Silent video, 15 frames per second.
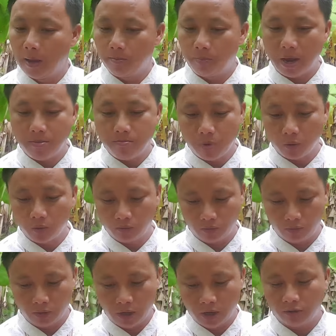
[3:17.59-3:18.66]
bé mông
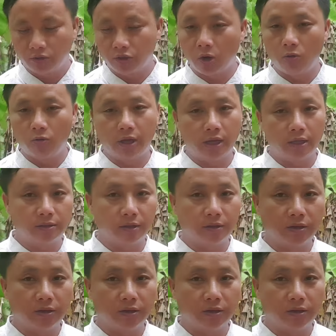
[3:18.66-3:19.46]
trâu cái cho